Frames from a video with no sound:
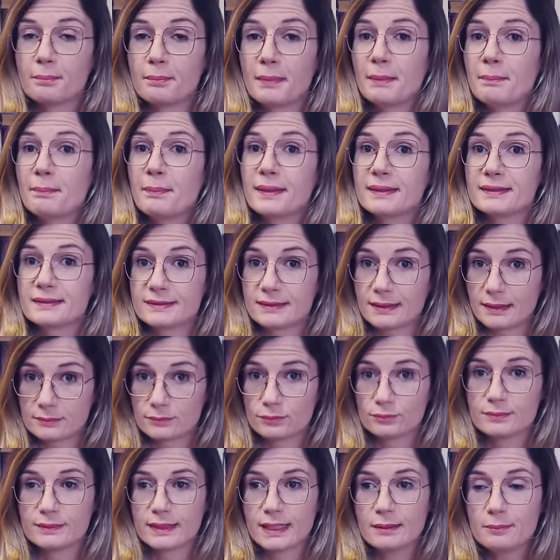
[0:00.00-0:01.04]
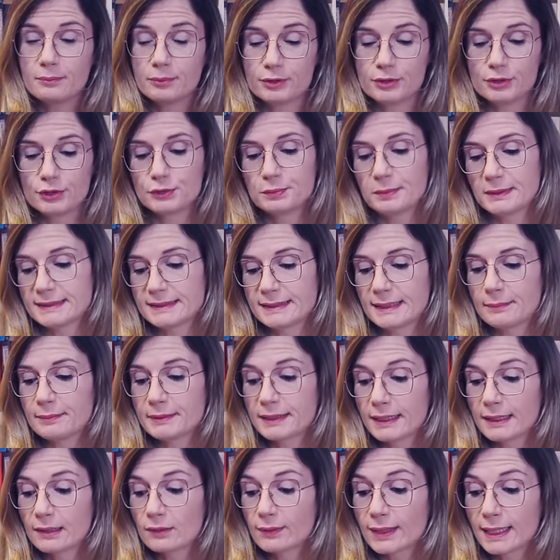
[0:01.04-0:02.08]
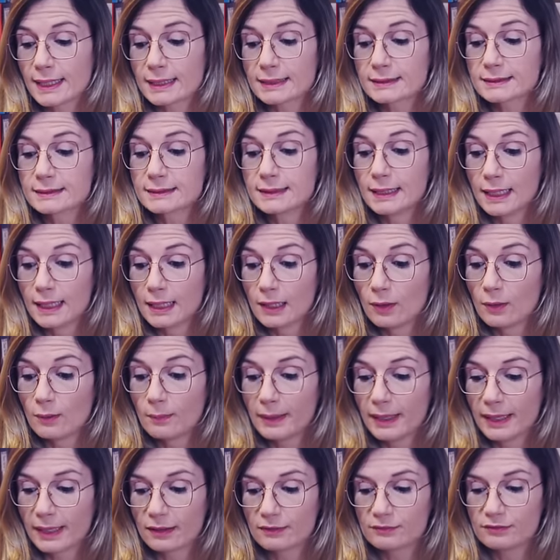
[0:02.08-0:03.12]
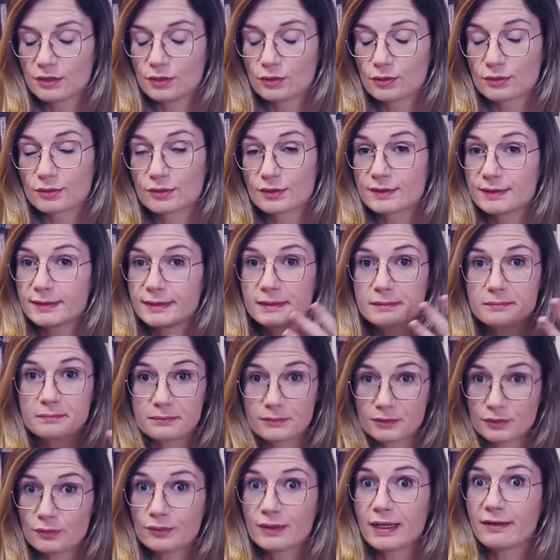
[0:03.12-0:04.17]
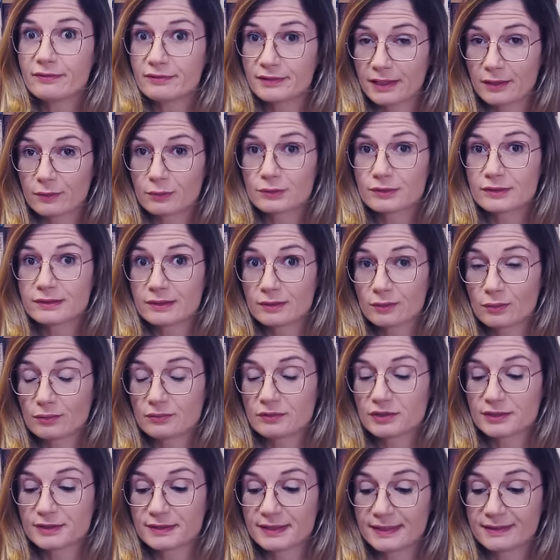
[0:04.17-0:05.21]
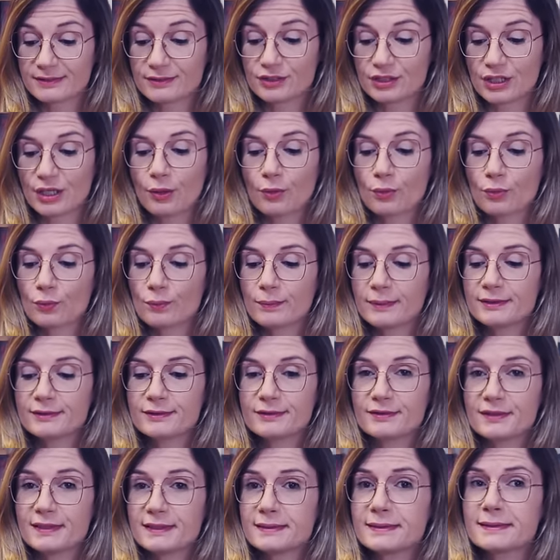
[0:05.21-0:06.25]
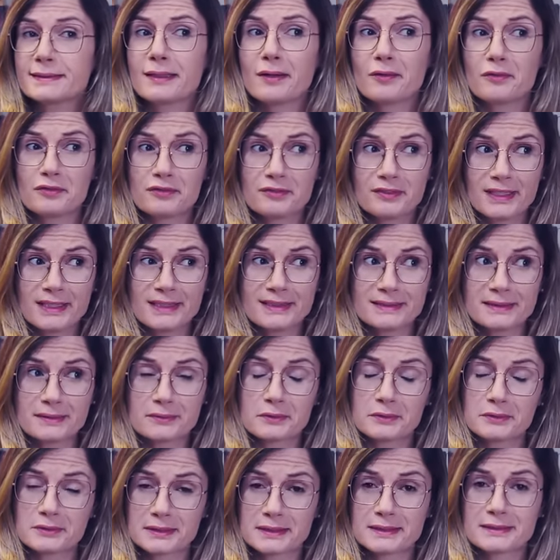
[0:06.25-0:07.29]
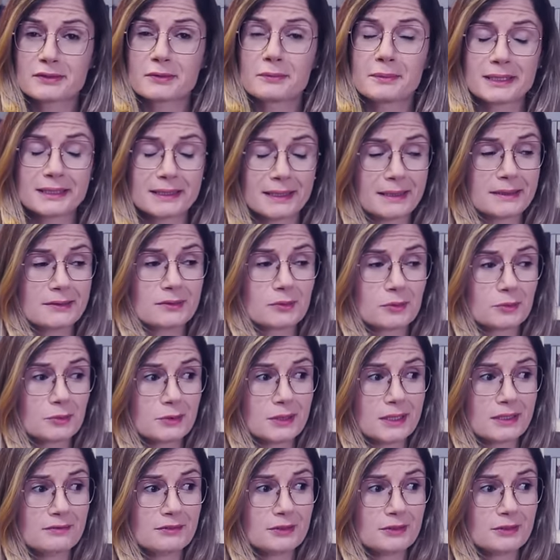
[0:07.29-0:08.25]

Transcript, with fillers: Tá passado um tempo, a gente percebe que ele não era tão maravilhoso assim. Isso deve ter acontecido com vocês já algumas vezes, talvez aconteça com matéria escura,